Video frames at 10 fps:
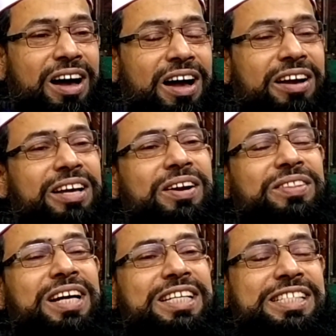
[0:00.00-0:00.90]

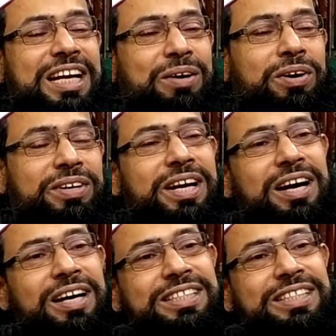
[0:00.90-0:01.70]
আখেরাতি হাসানা ওয়াকিনা